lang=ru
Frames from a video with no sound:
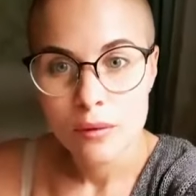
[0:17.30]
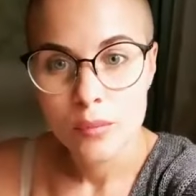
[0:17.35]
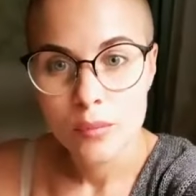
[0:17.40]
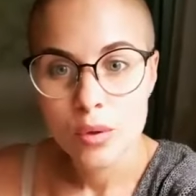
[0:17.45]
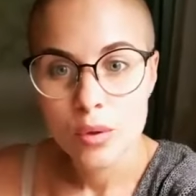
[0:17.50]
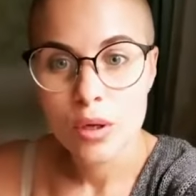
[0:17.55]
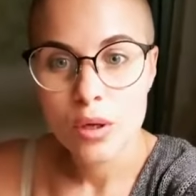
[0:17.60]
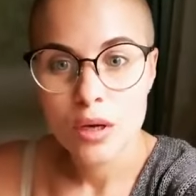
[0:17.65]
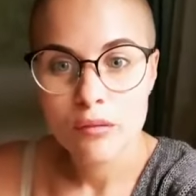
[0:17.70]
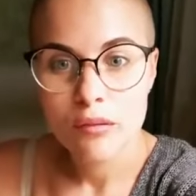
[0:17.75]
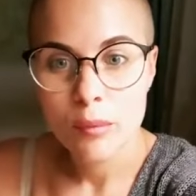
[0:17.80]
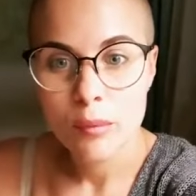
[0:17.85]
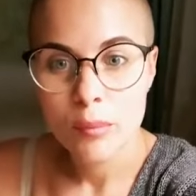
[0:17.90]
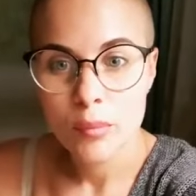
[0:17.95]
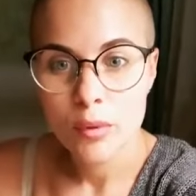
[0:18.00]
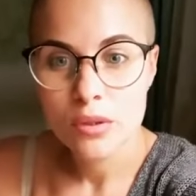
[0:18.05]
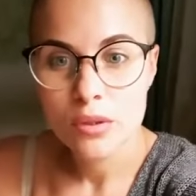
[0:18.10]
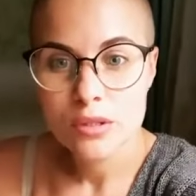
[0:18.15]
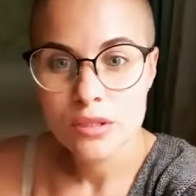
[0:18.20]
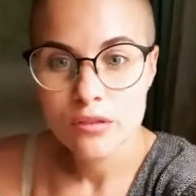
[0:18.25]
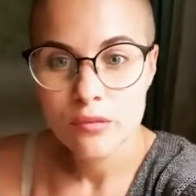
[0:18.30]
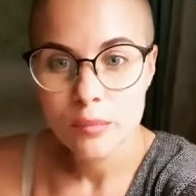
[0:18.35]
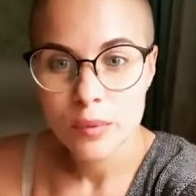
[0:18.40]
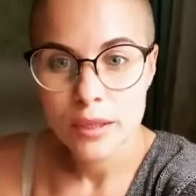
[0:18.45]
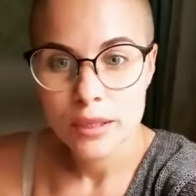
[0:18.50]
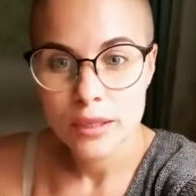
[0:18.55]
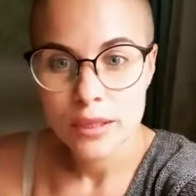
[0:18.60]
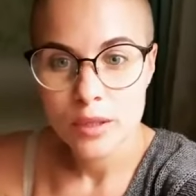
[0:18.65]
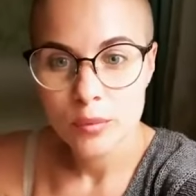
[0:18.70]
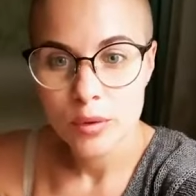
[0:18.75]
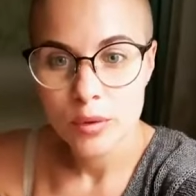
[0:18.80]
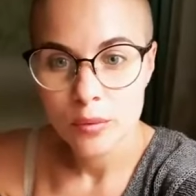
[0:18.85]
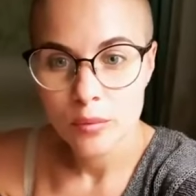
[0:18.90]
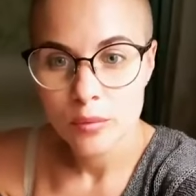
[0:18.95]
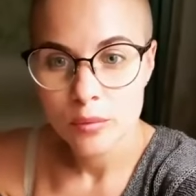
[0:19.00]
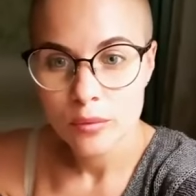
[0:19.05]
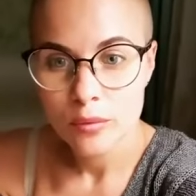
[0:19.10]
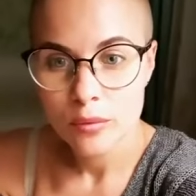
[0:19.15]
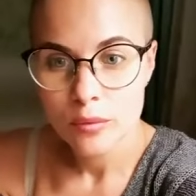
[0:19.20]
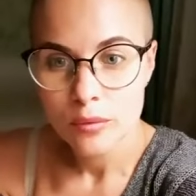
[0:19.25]
Много вопросов
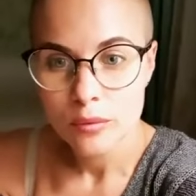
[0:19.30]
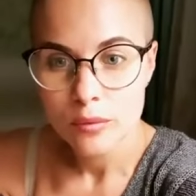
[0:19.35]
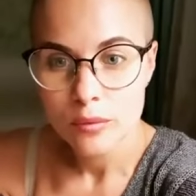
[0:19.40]
поднимем.